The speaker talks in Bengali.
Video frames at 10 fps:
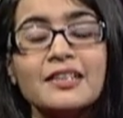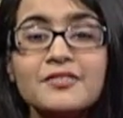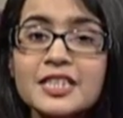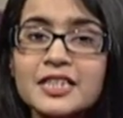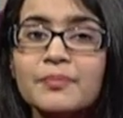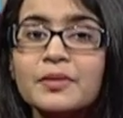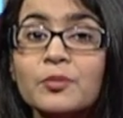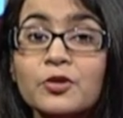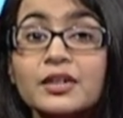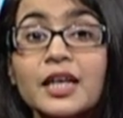খ্রিস্টাব্দের
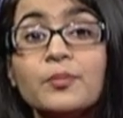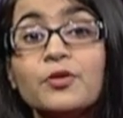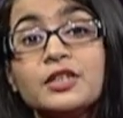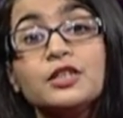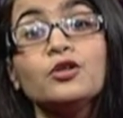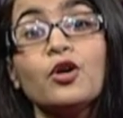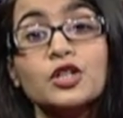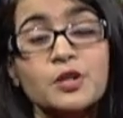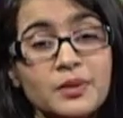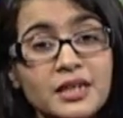মধ্যে বইটি দশ
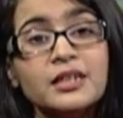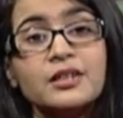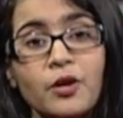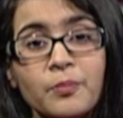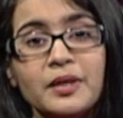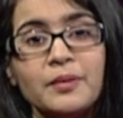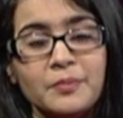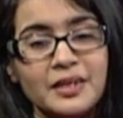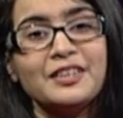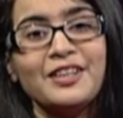মিলিয়ন কপি
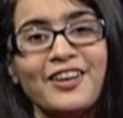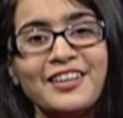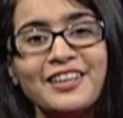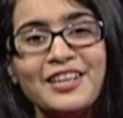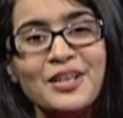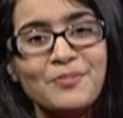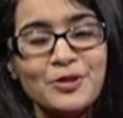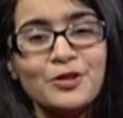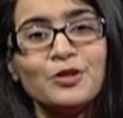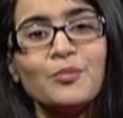বিক্রি হয়
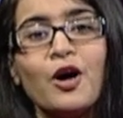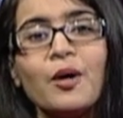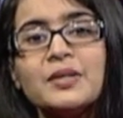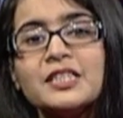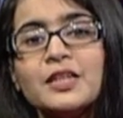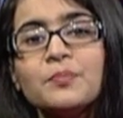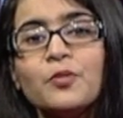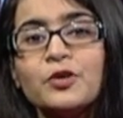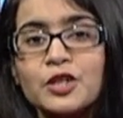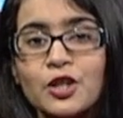মূলত মহাবিশ্বের
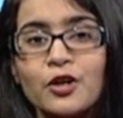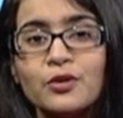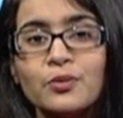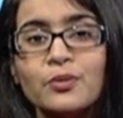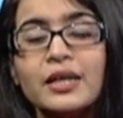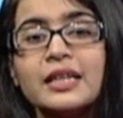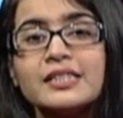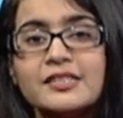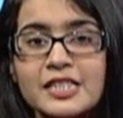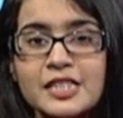পরিসর ও এর
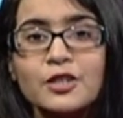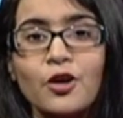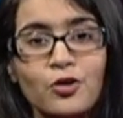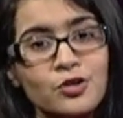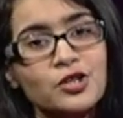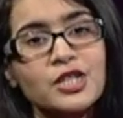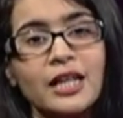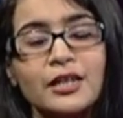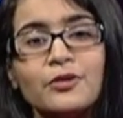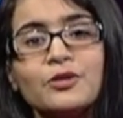সৃষ্টি রহস্য
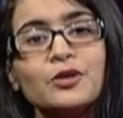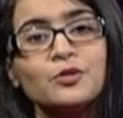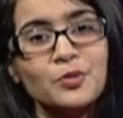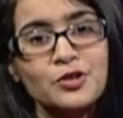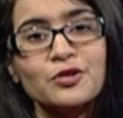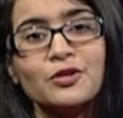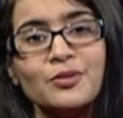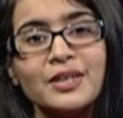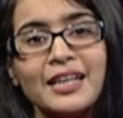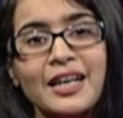সাধারণের উপযোগী
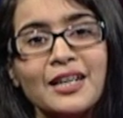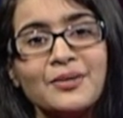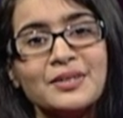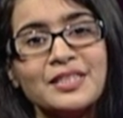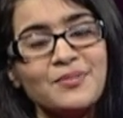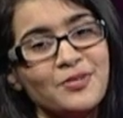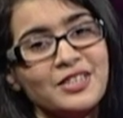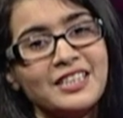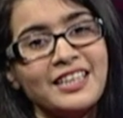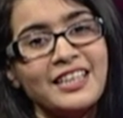করে লেখা হয়েছে
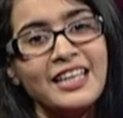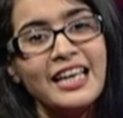বইটিতে